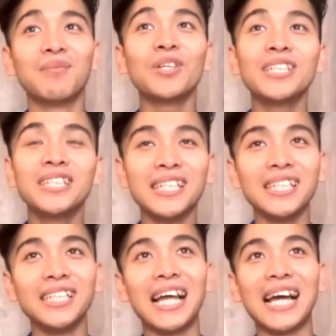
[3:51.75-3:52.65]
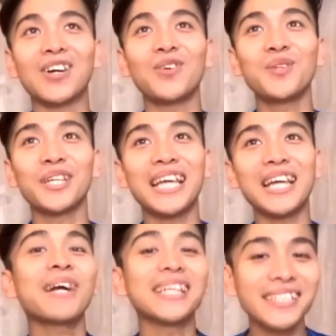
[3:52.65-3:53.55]
mỗi người lại có một cái
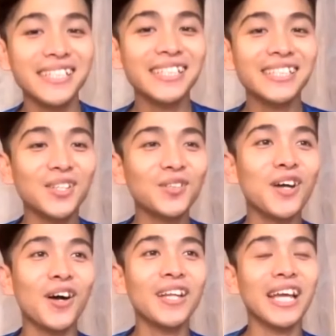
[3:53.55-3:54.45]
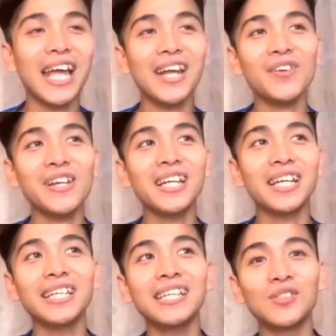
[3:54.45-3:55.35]
thế mạnh riêng thì lúc đó lại Henry
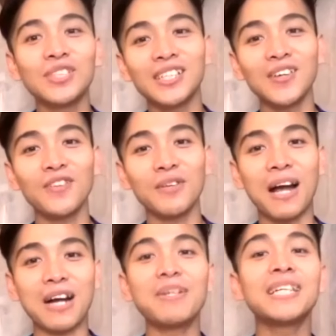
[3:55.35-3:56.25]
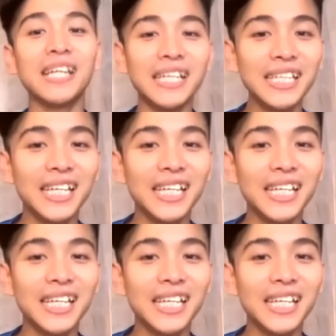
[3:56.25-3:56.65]
lại đi chuyên sâu về mảng binh khí